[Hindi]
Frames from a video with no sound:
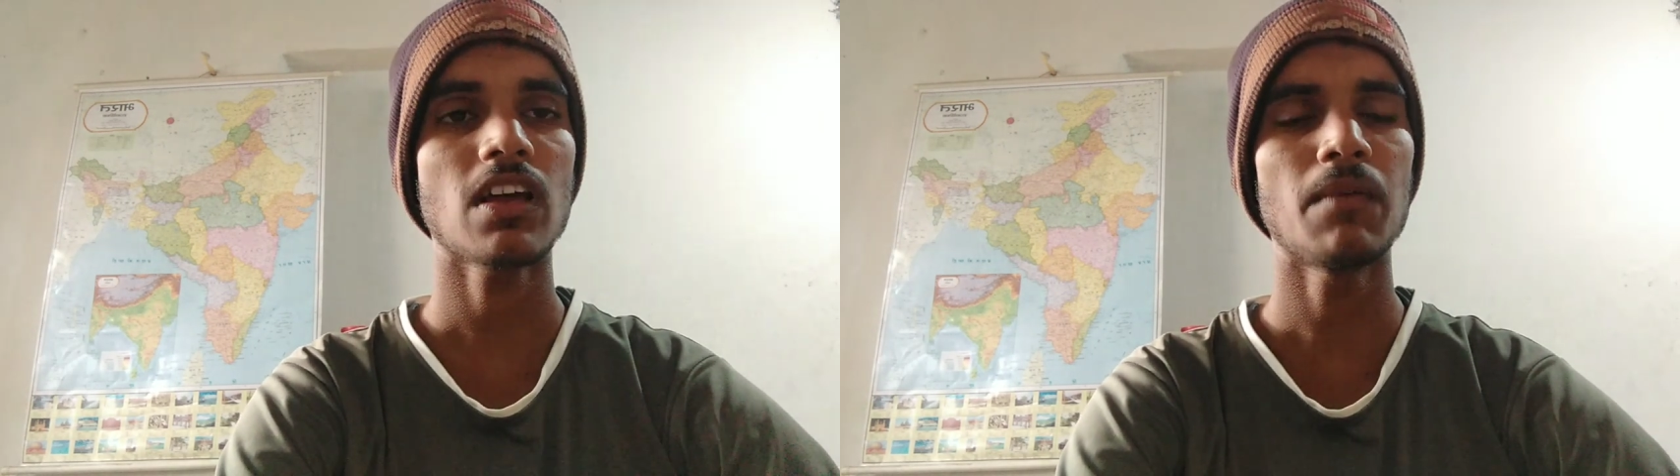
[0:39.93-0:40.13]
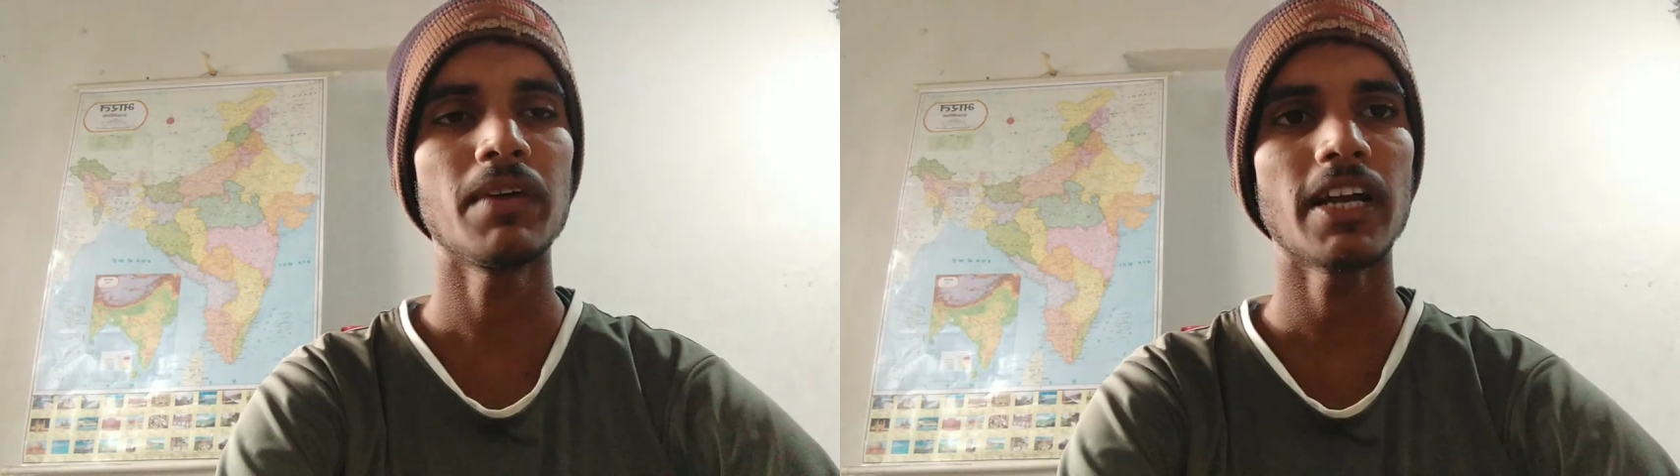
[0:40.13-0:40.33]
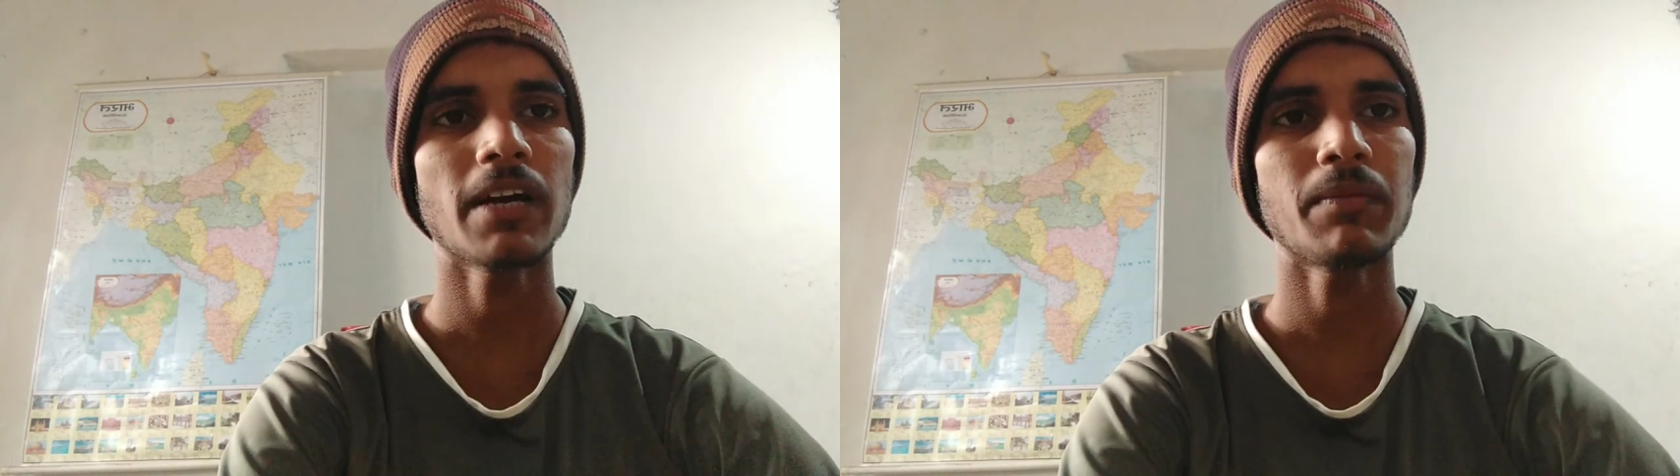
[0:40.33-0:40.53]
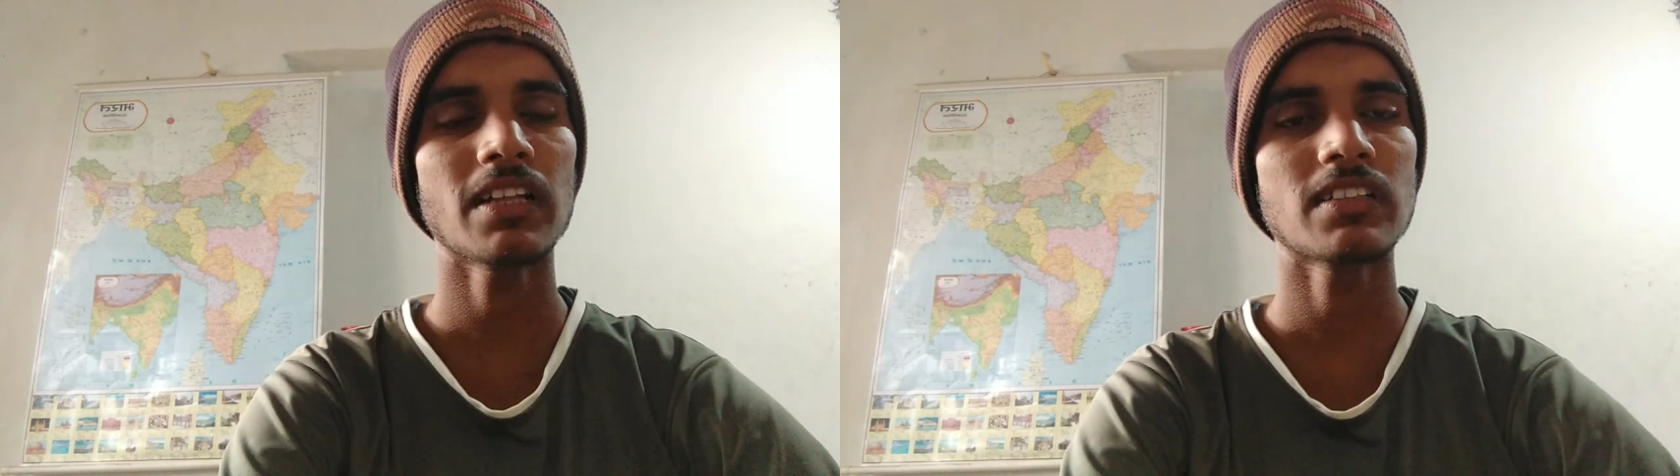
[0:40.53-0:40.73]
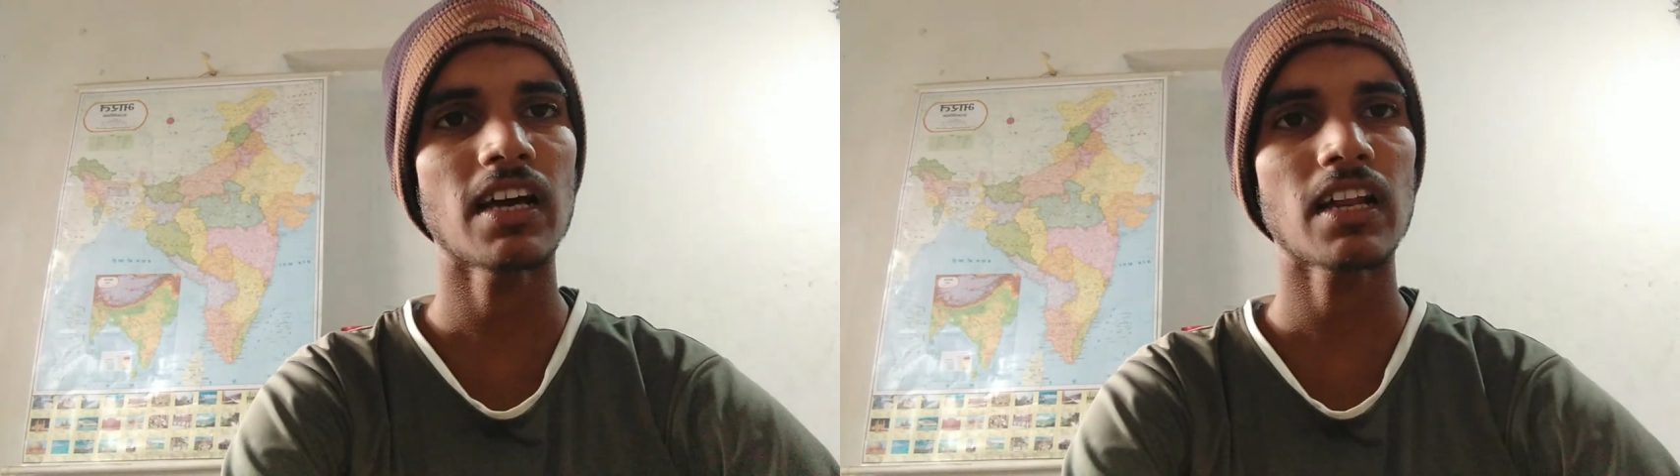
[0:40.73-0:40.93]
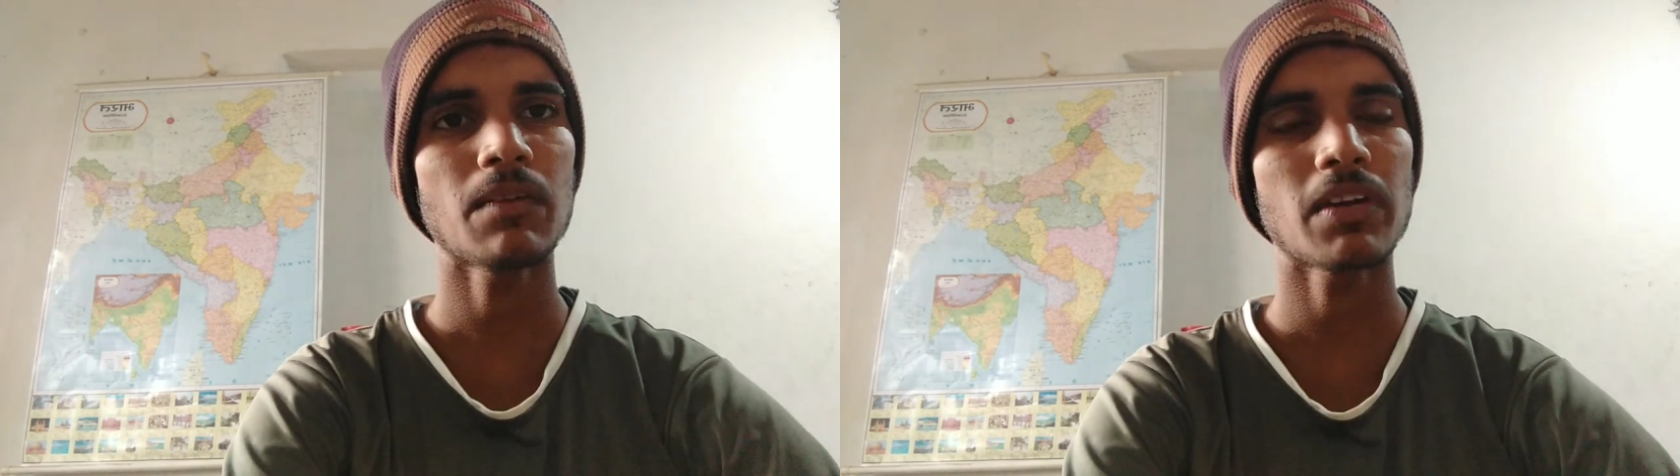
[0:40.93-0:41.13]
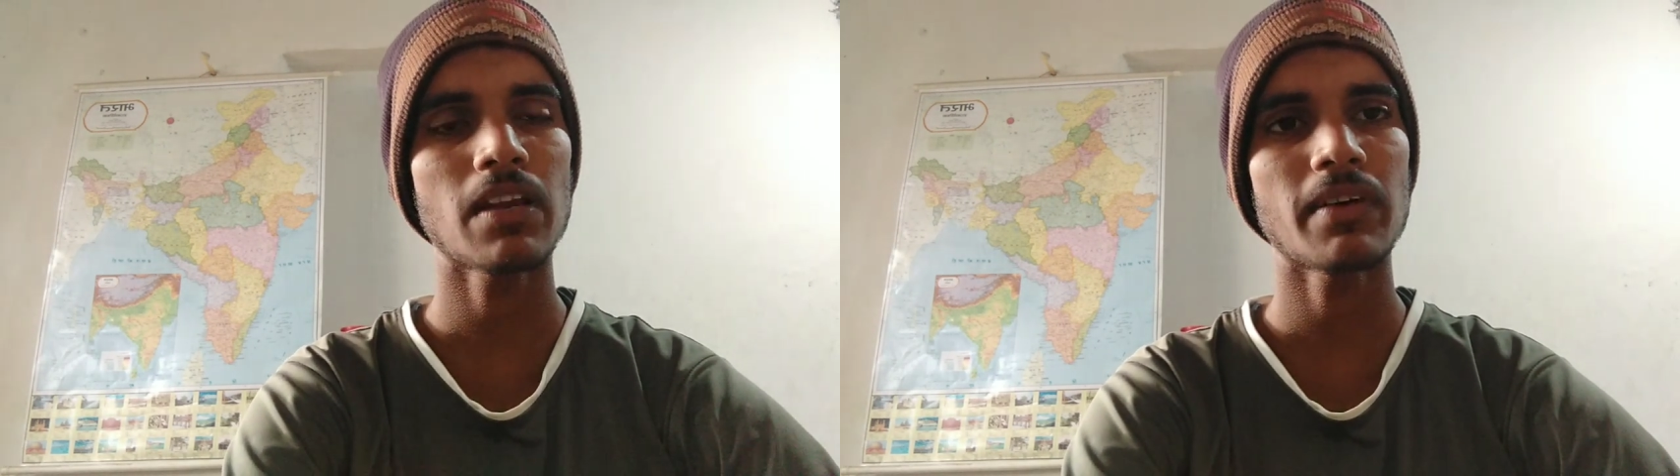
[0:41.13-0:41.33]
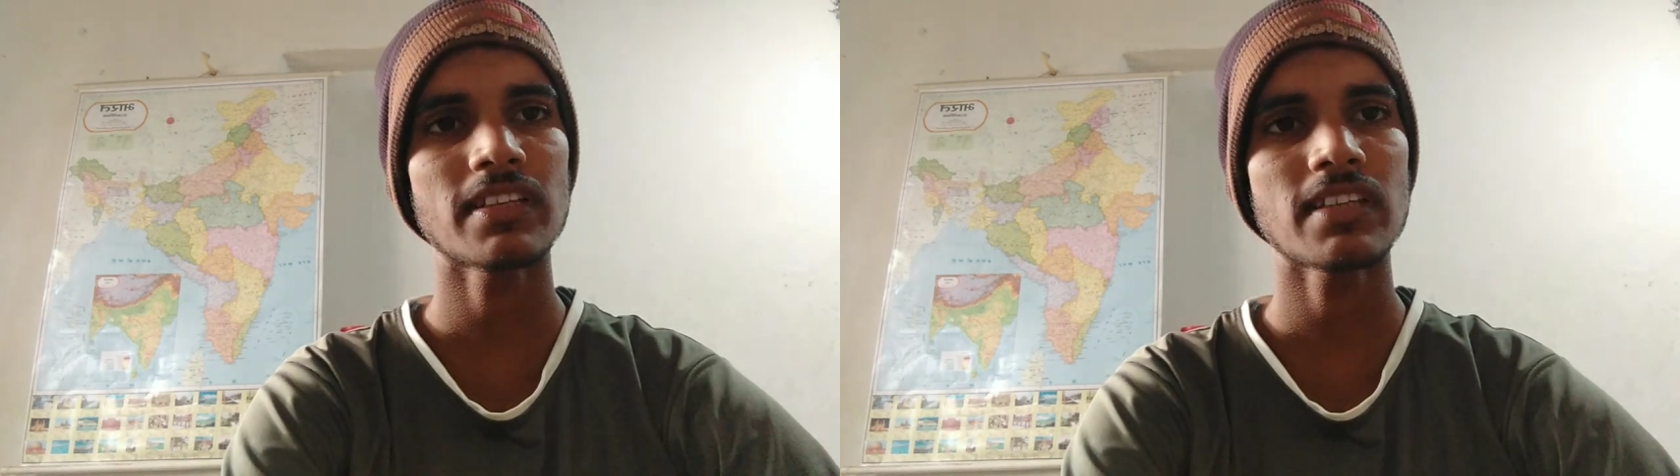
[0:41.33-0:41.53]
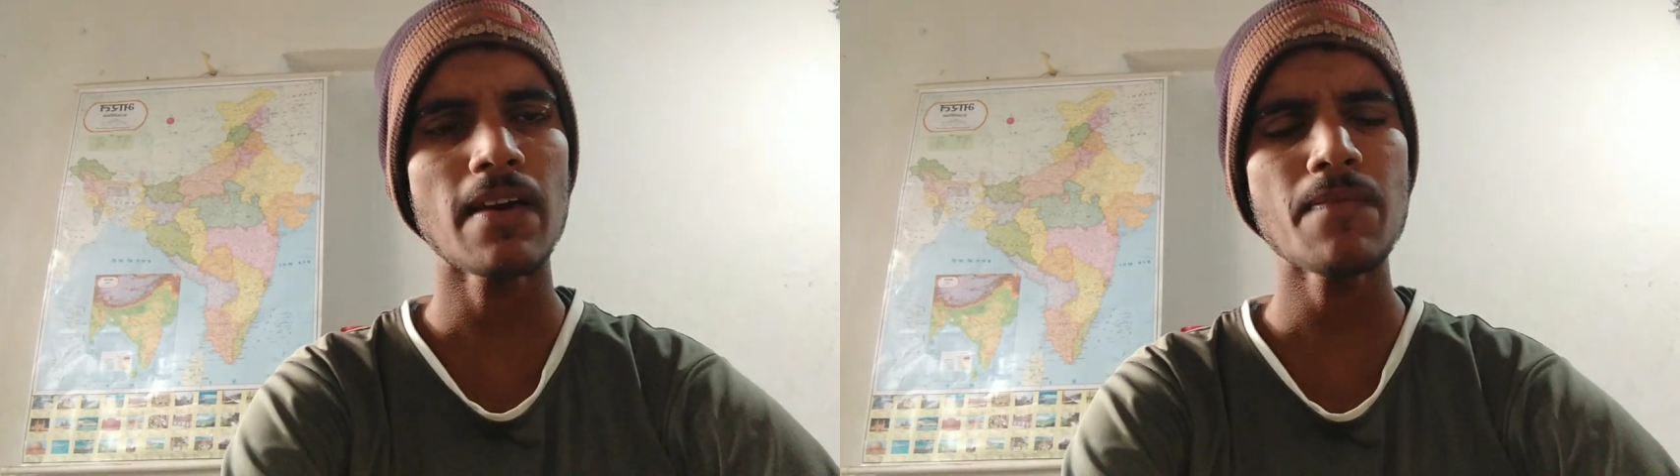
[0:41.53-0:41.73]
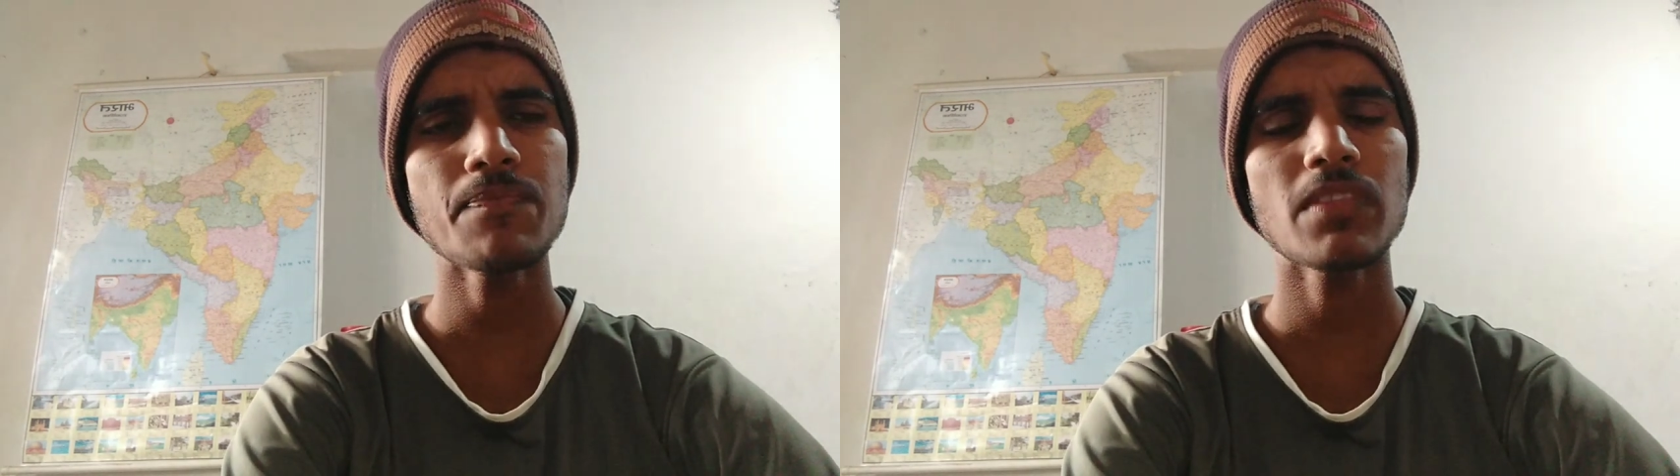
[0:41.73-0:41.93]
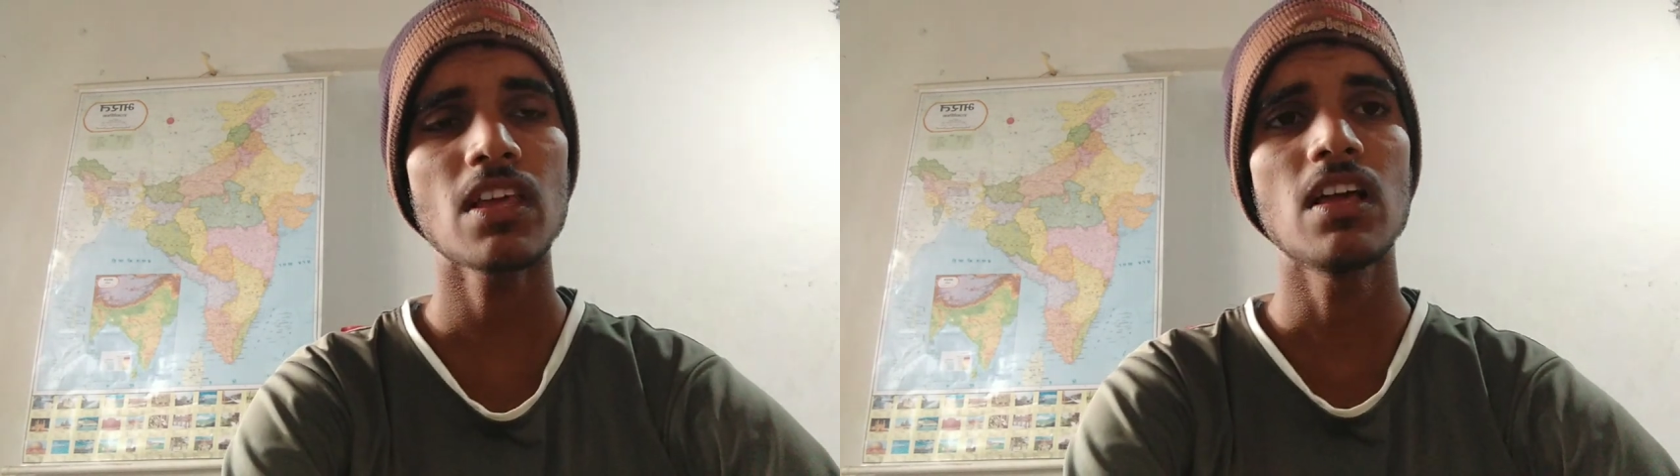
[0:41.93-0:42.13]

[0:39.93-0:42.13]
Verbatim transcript: अब एक बटा चार का मतलब ऐसा है